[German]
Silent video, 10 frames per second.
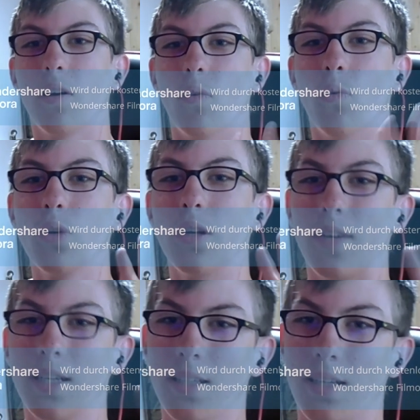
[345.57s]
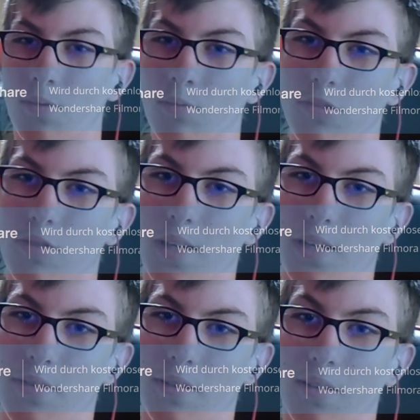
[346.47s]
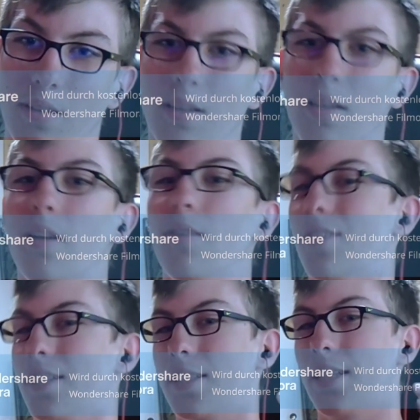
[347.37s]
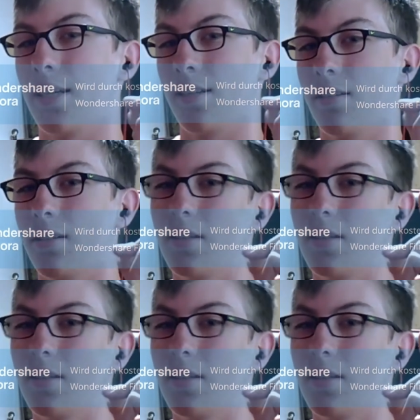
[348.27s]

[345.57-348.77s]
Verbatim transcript: ohne weitere Umschweife, würde ich sagen,